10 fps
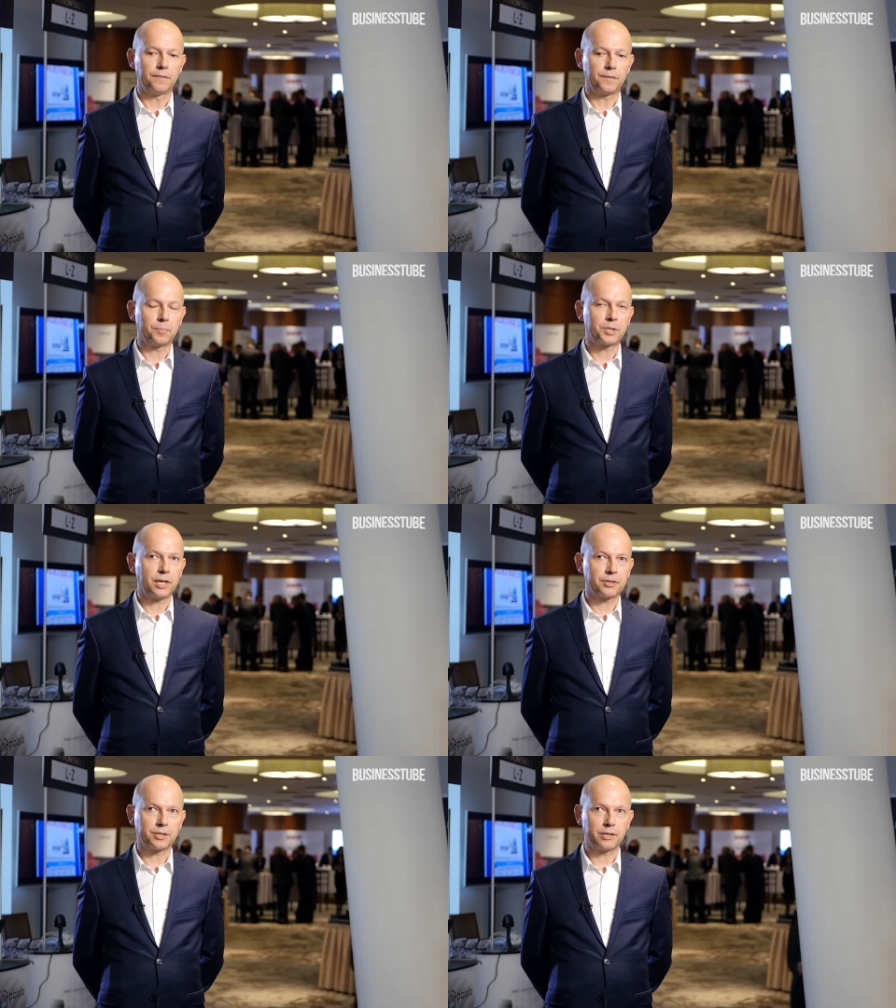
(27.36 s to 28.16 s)
w
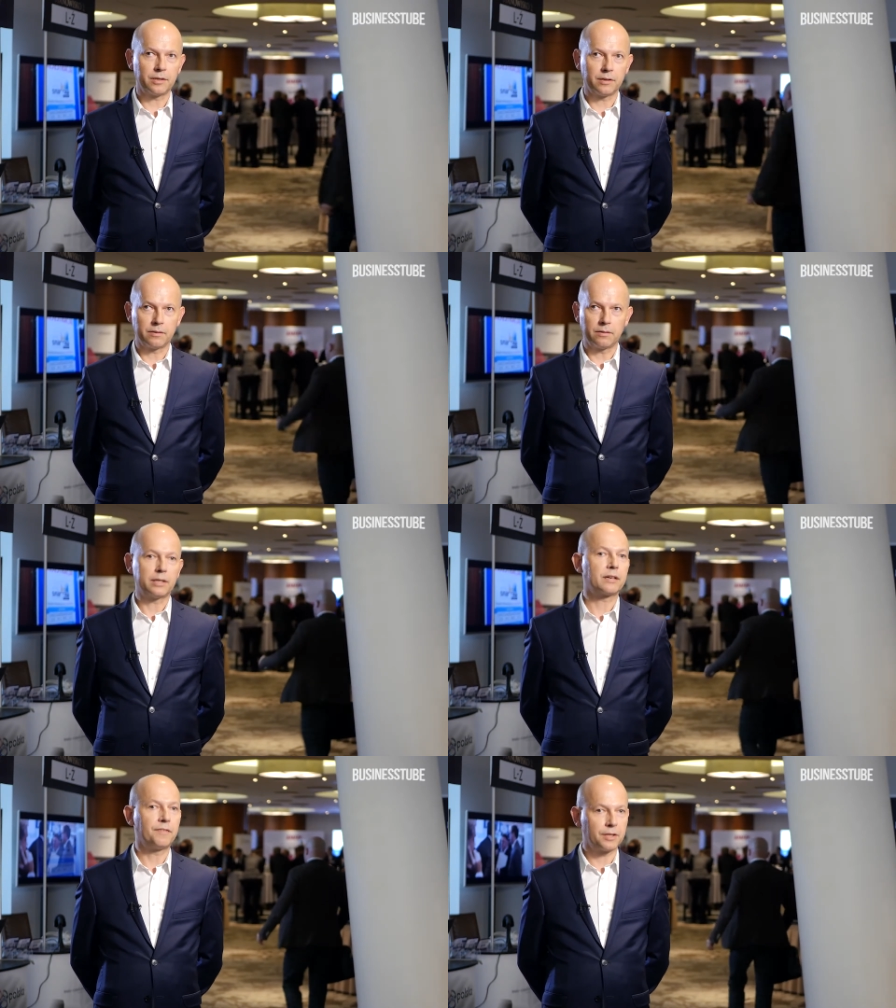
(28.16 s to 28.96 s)
obszarze
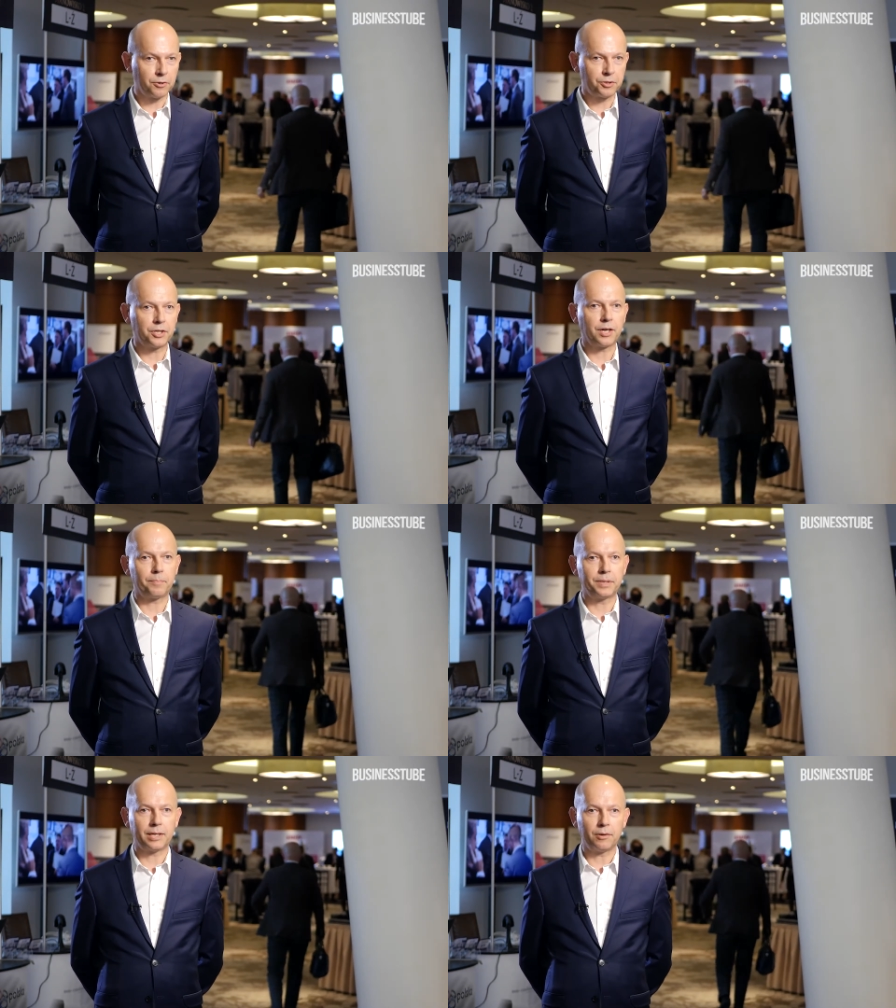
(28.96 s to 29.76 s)
adekwatności
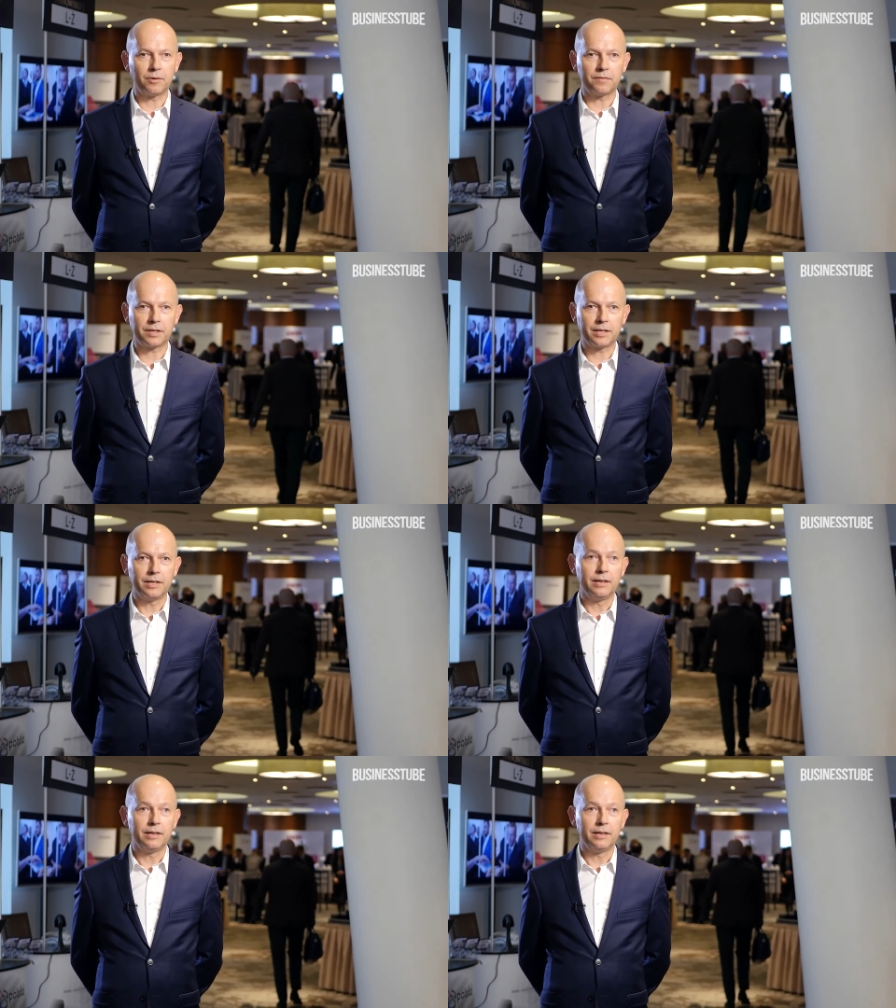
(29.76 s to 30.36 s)
kapitałowej,